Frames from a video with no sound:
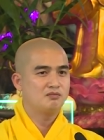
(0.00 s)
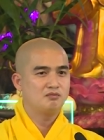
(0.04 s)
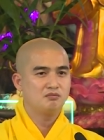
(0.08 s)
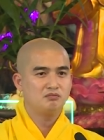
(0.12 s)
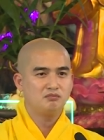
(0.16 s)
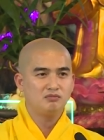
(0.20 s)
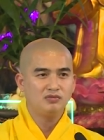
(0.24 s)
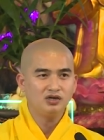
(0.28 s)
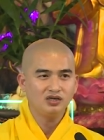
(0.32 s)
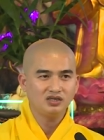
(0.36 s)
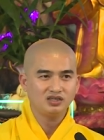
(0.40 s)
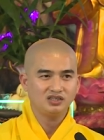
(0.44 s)

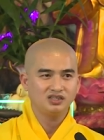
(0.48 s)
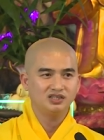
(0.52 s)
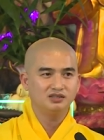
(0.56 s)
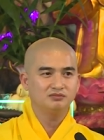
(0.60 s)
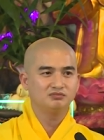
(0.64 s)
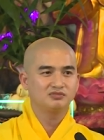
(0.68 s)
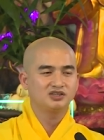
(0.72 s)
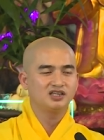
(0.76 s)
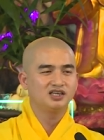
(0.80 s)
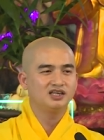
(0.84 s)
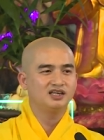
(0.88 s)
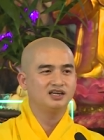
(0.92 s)
mất
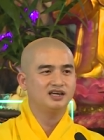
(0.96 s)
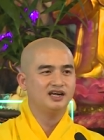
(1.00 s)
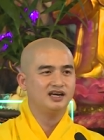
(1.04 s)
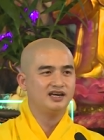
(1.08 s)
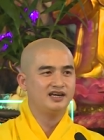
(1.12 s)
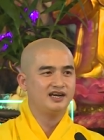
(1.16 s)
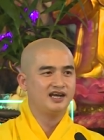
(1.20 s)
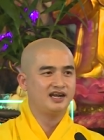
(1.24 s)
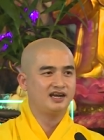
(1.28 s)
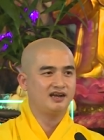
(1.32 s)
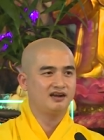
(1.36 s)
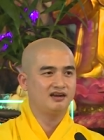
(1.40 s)
niềm tin đã
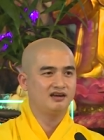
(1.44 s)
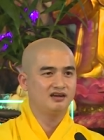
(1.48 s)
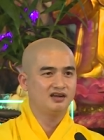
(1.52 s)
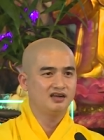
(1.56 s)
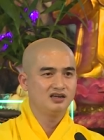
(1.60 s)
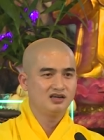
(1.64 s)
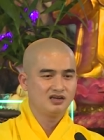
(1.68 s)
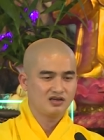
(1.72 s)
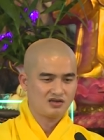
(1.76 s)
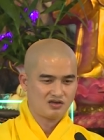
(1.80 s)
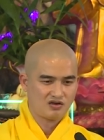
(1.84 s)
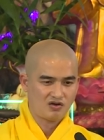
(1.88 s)
đành
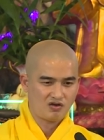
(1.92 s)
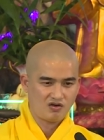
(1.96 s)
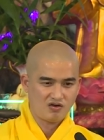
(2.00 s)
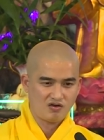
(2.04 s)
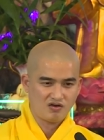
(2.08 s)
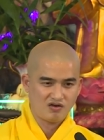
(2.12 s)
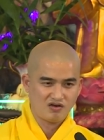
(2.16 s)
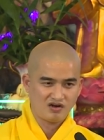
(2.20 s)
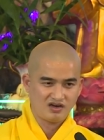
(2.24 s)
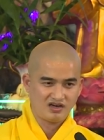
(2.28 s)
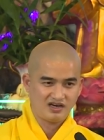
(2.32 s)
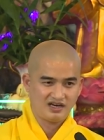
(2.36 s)

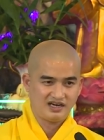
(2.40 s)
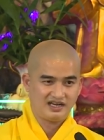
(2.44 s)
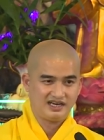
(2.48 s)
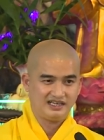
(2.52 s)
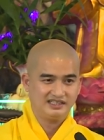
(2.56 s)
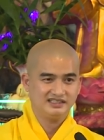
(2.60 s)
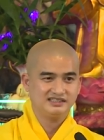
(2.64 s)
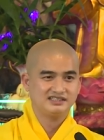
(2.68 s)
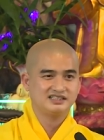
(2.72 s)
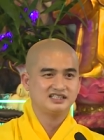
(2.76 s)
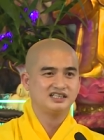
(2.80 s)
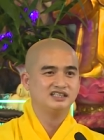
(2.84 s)
còn
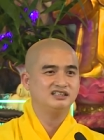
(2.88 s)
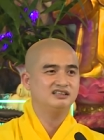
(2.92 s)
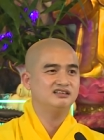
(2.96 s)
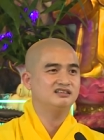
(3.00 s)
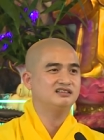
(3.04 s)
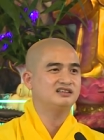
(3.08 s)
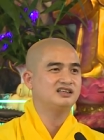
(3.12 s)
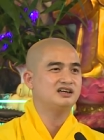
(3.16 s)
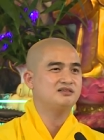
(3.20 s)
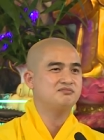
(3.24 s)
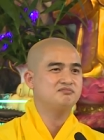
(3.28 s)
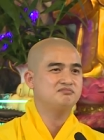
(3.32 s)
lại sanh
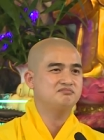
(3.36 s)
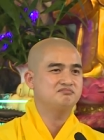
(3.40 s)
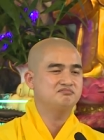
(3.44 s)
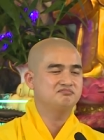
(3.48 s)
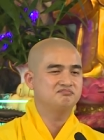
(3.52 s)
tâm